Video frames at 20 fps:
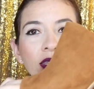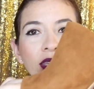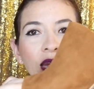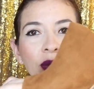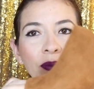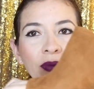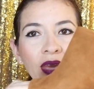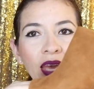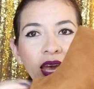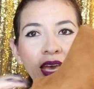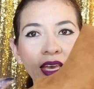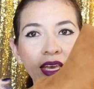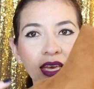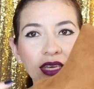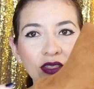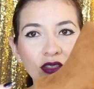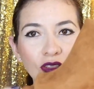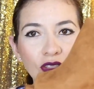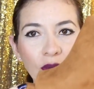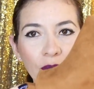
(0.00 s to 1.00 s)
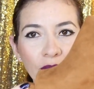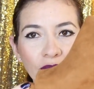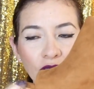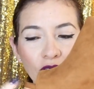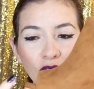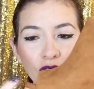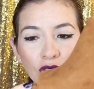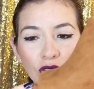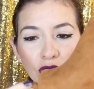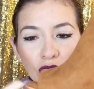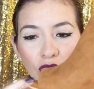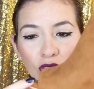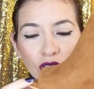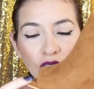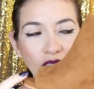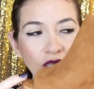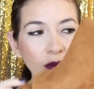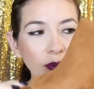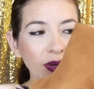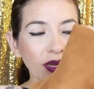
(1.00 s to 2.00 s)
También estos zapatos no
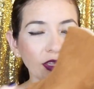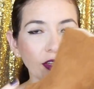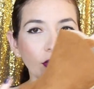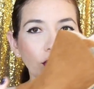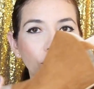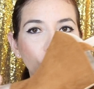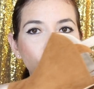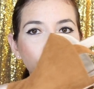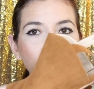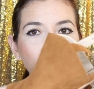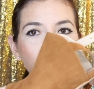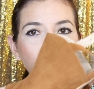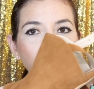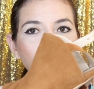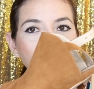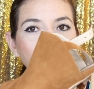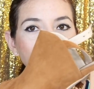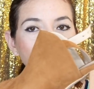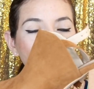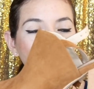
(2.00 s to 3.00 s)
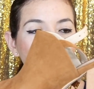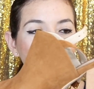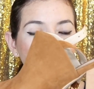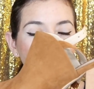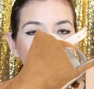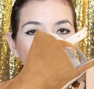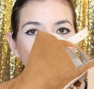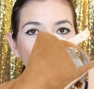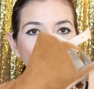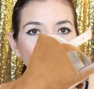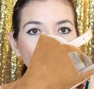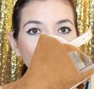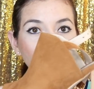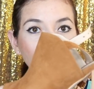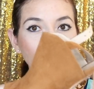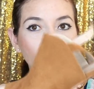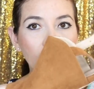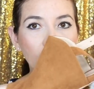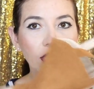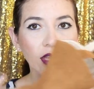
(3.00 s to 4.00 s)
tienen plataforma y son de taco
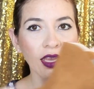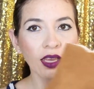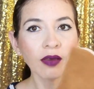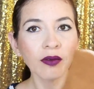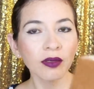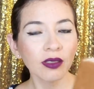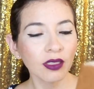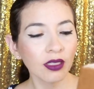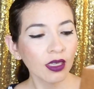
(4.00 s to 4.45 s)
7.